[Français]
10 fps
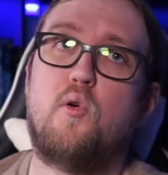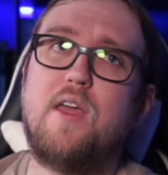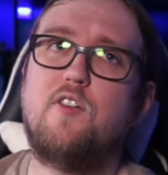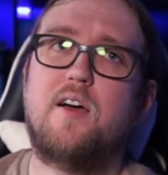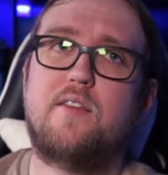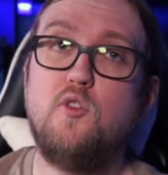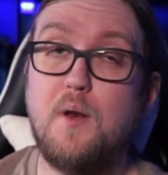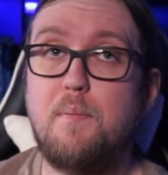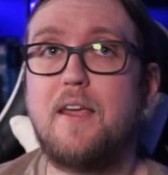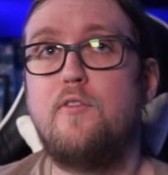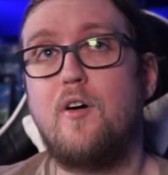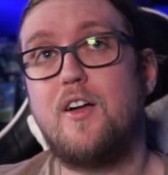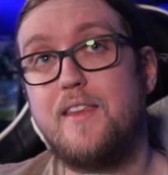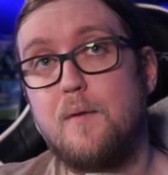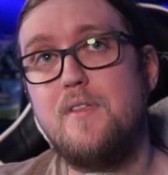Pour y avoir accès, n'oublie pas qu'il faut
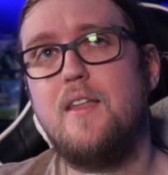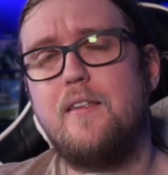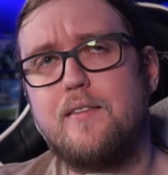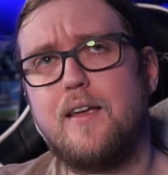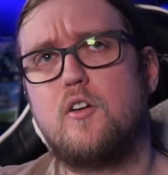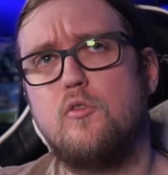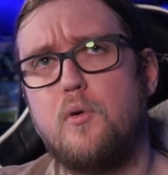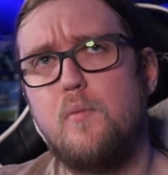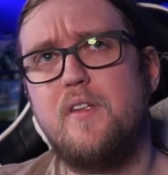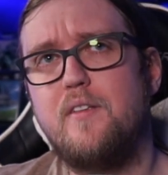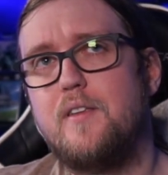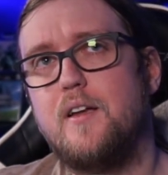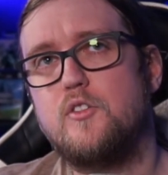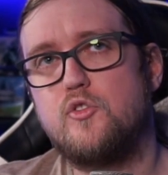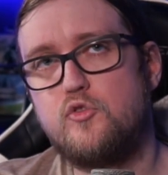avoir terminé les 50 premiers
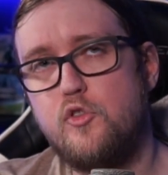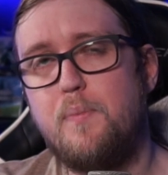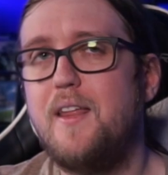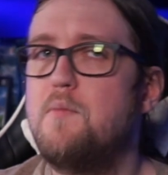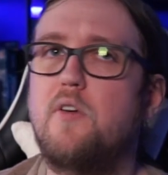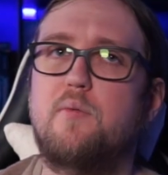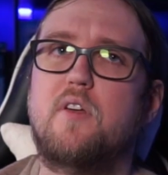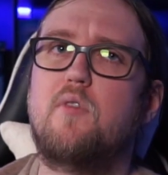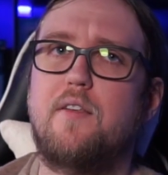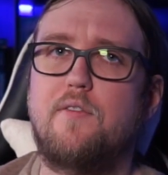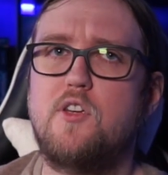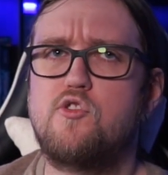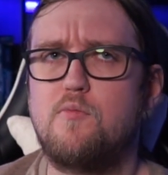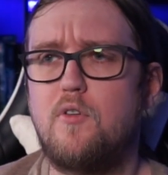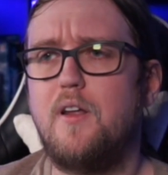étages du palais des morts. C'est pour ça qu'on les a fait
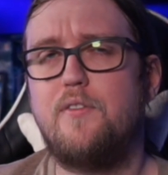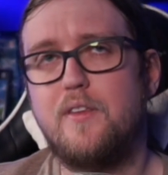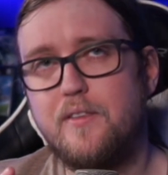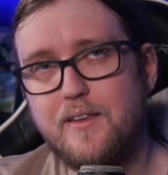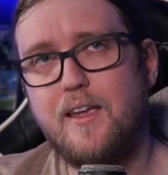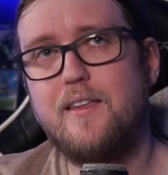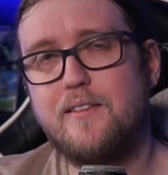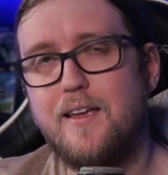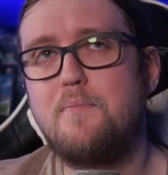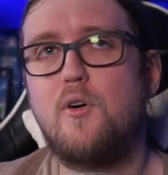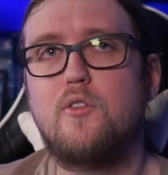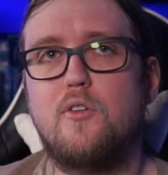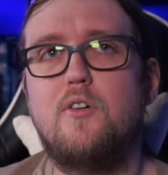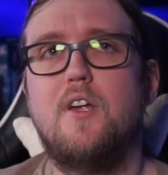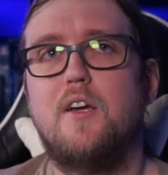justement en live. C'est très
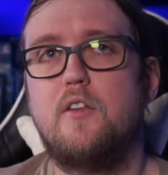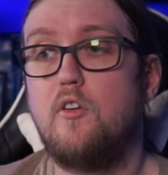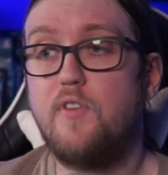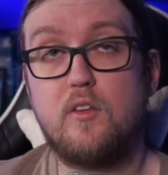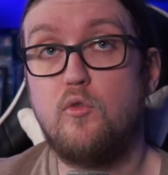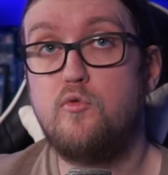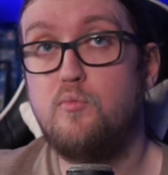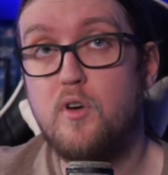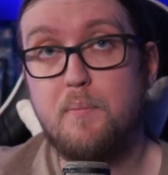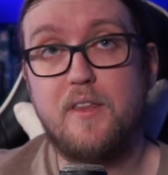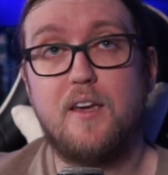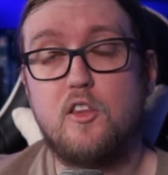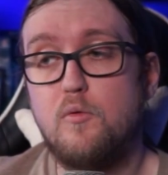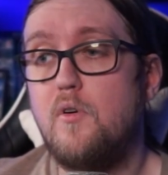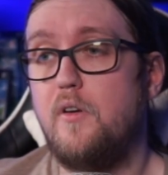important de le faire sinon vous ne pourrez pas
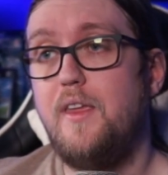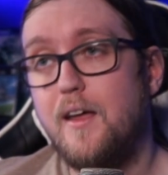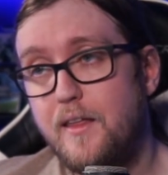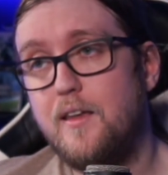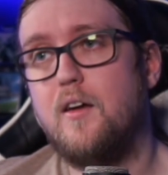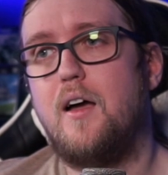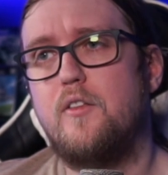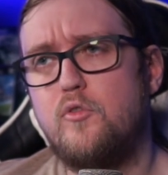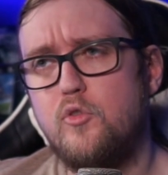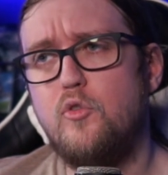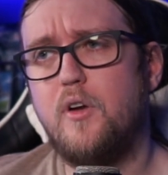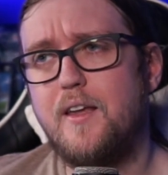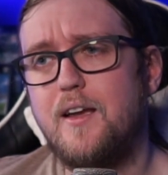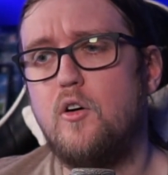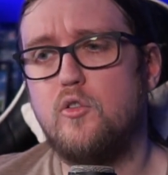directement y aller à, ce
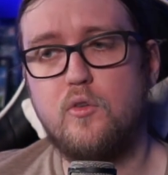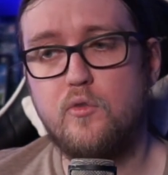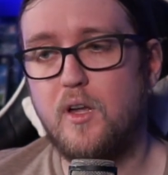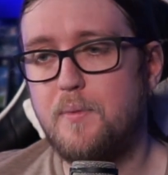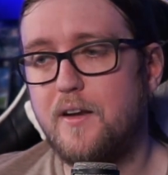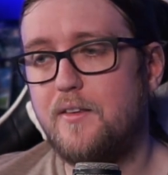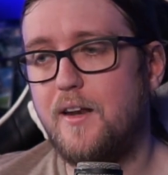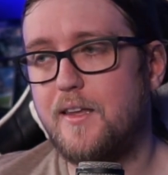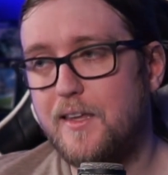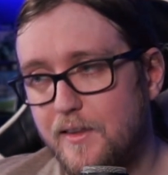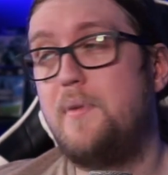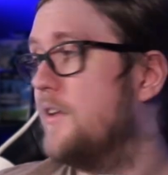Eureka Orthros. Vous n'aurez pas accès à la quête.